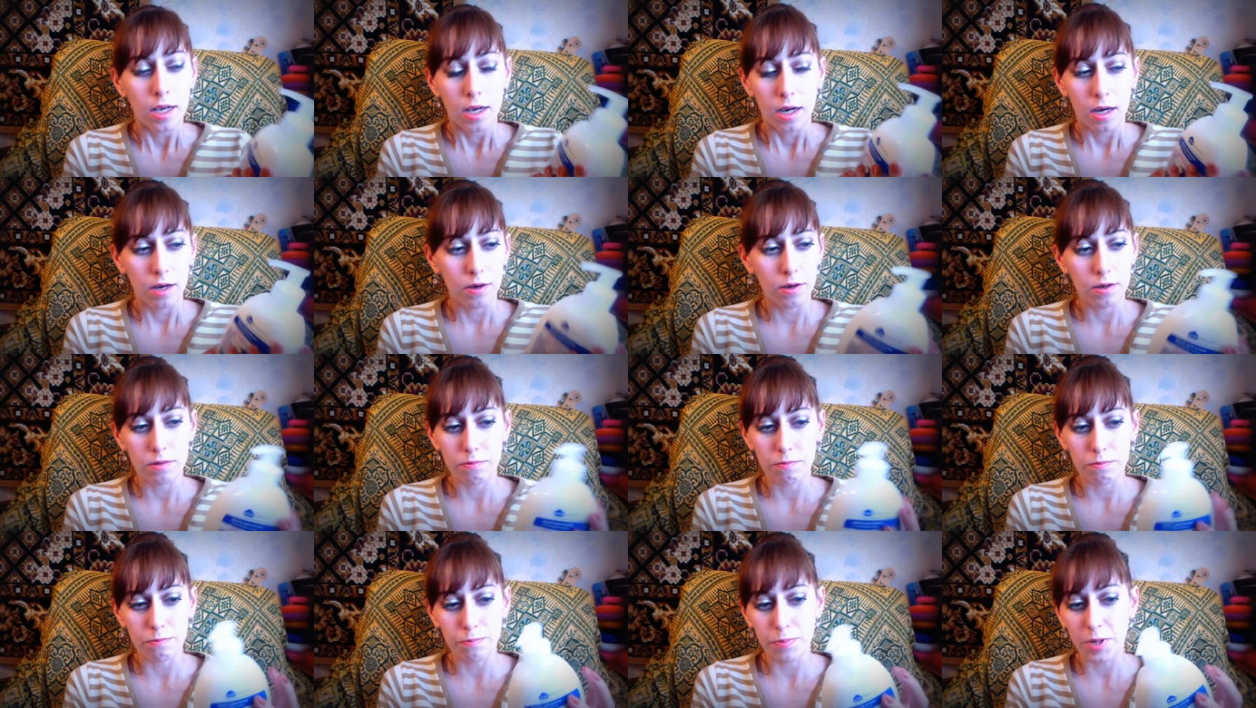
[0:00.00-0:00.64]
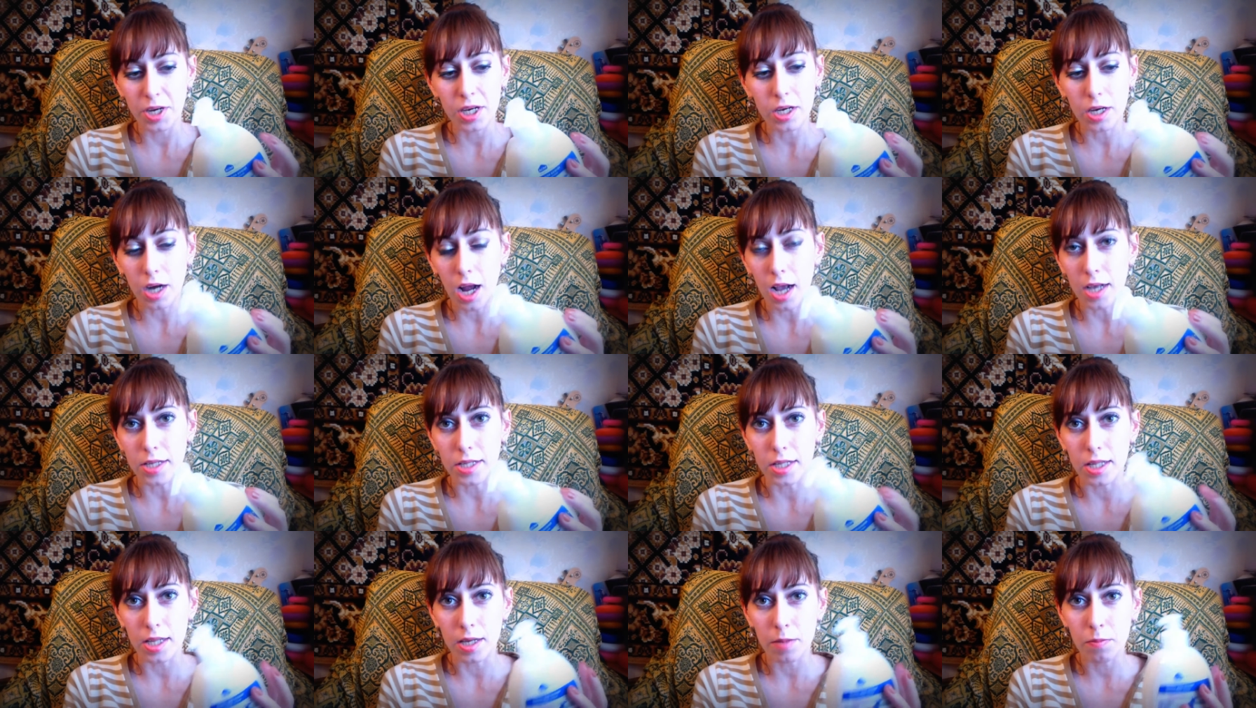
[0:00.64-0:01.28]
Э,
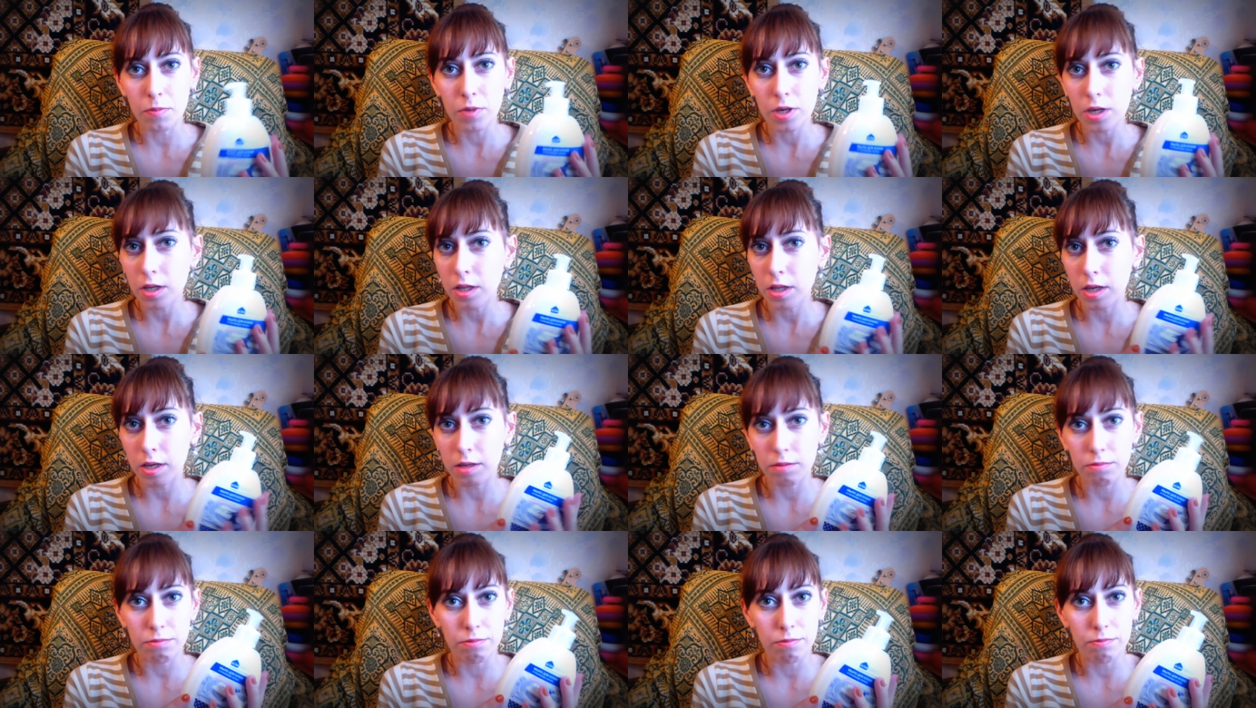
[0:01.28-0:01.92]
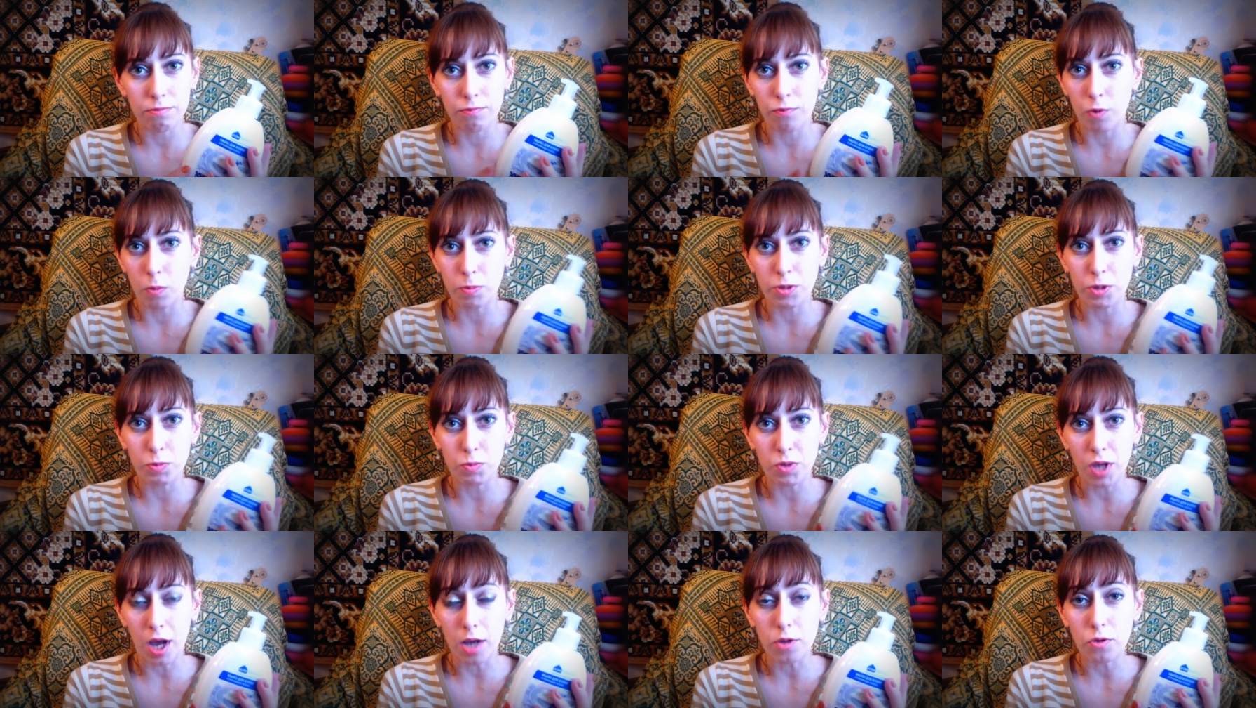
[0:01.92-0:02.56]
прекрасное мыло, в
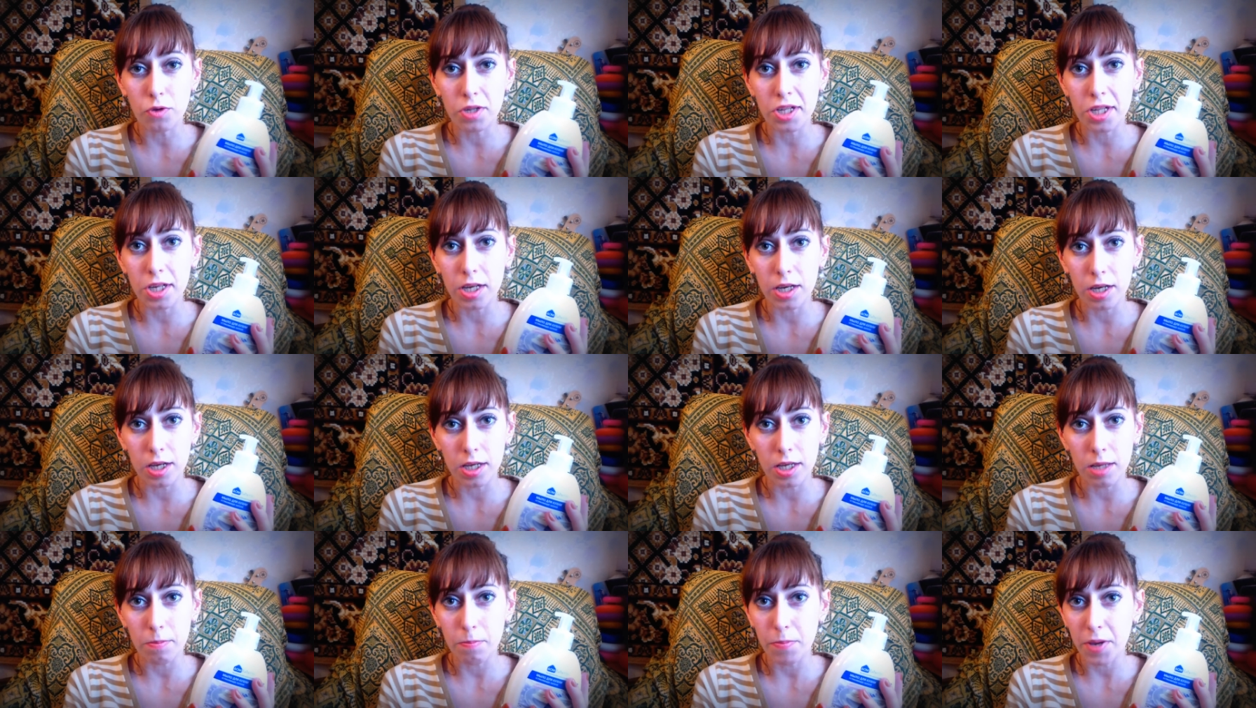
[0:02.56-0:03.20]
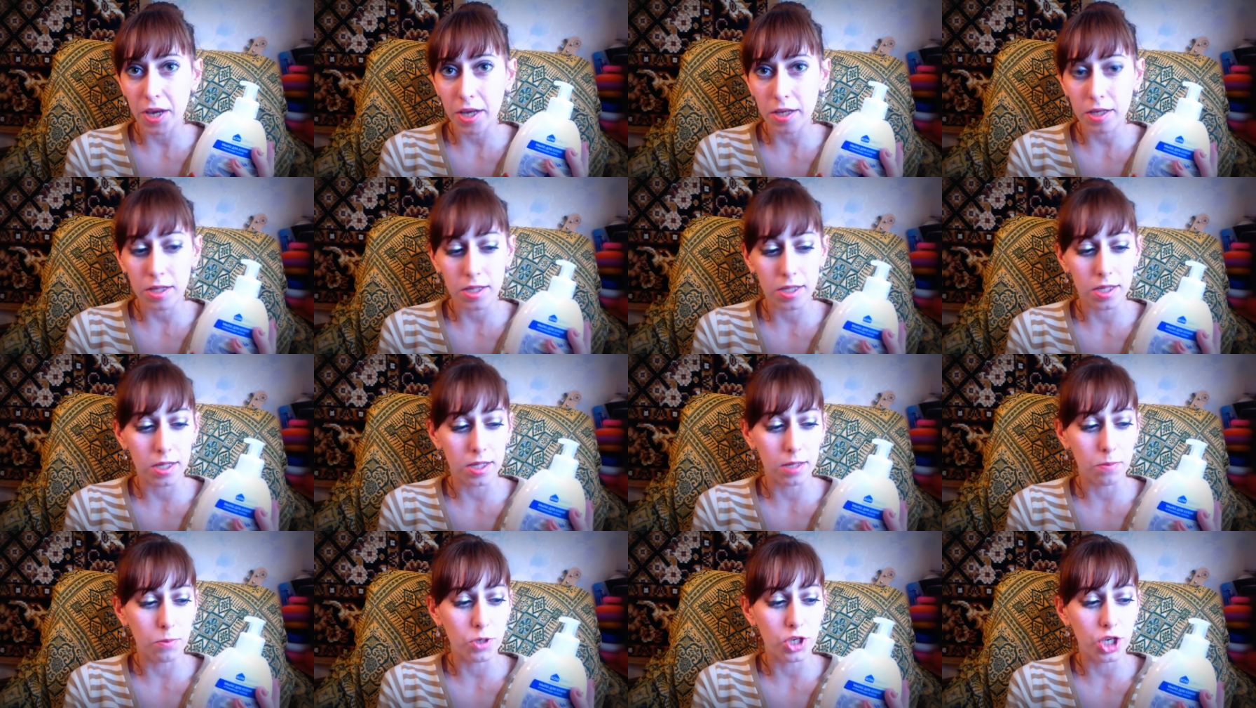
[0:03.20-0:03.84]
общем-то, оно сильно не
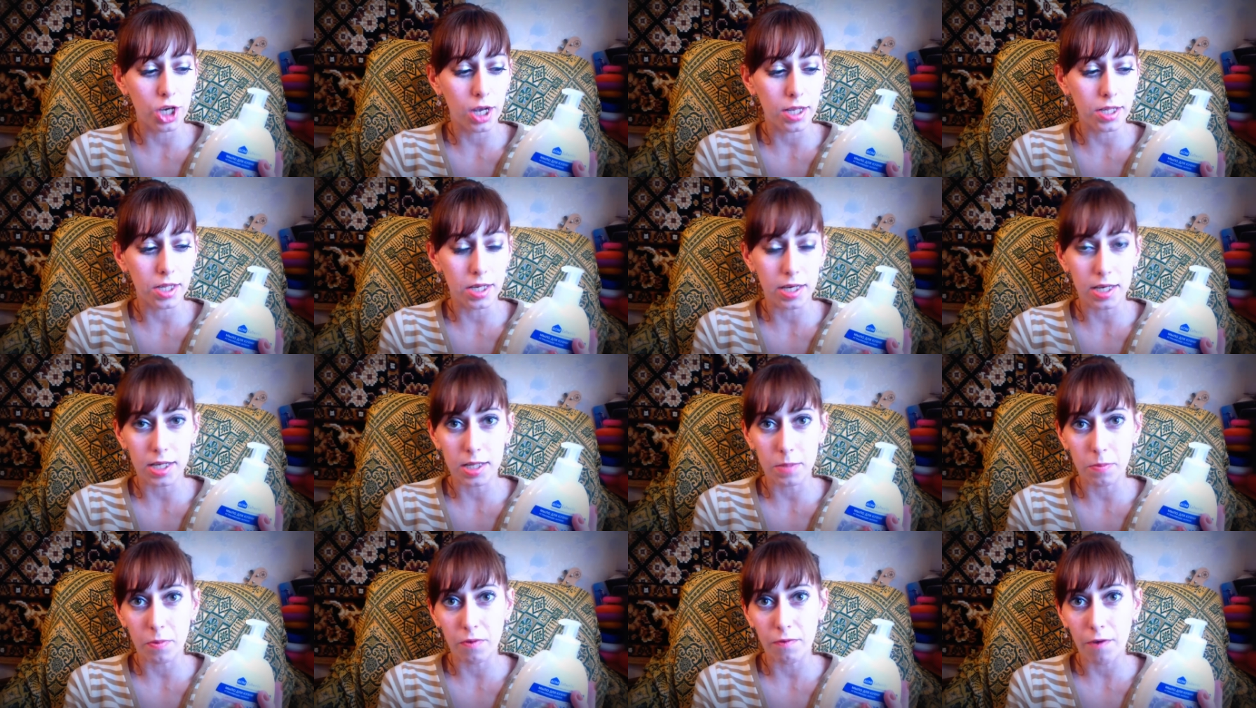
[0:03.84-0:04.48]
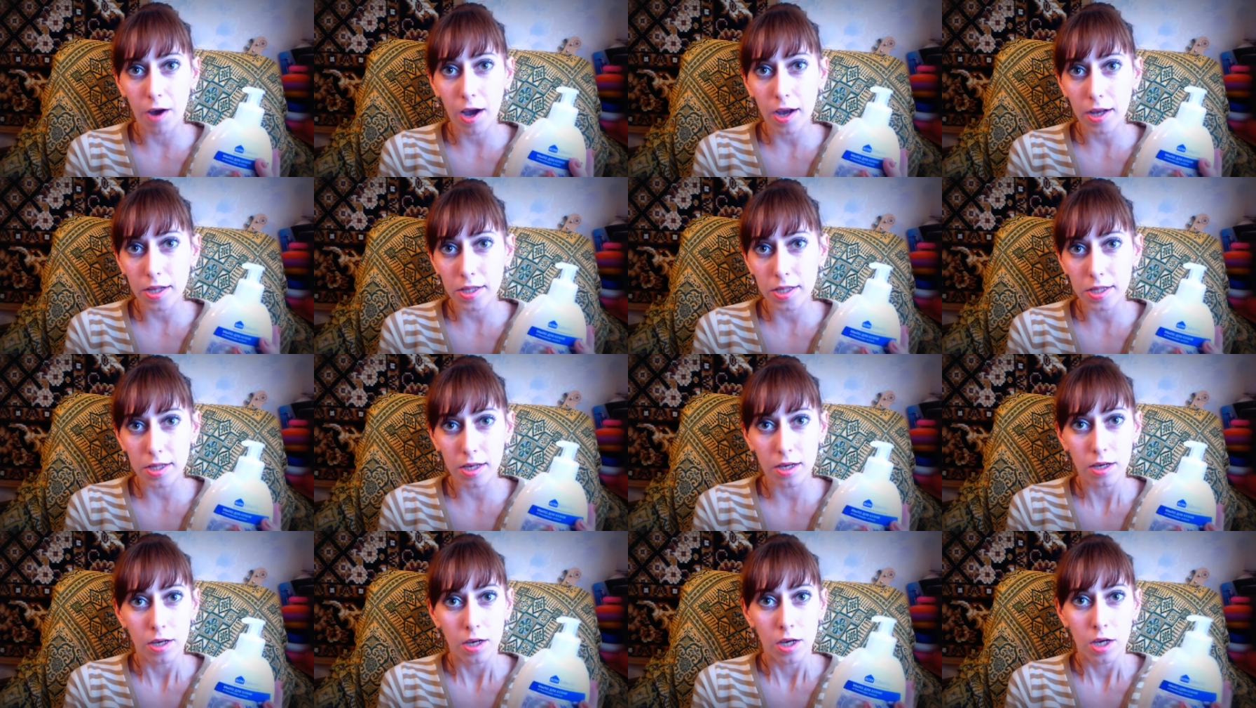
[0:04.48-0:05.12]
пенится, замечательно
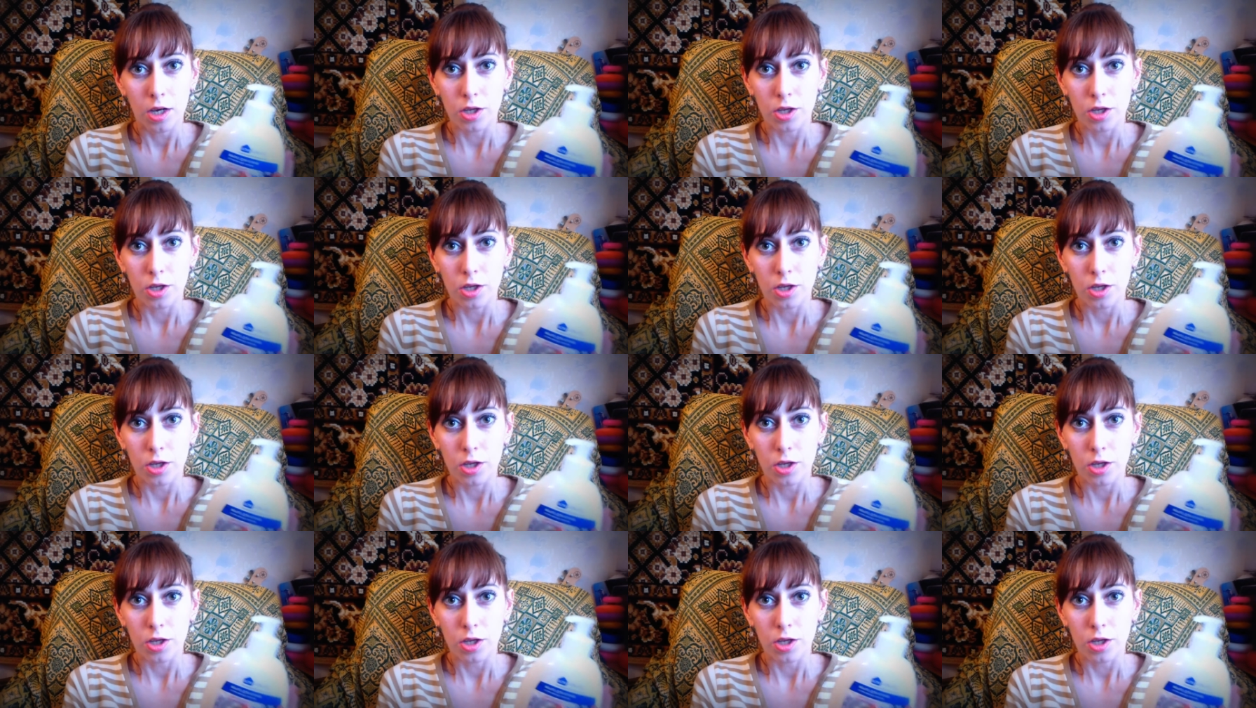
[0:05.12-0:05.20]
смывается,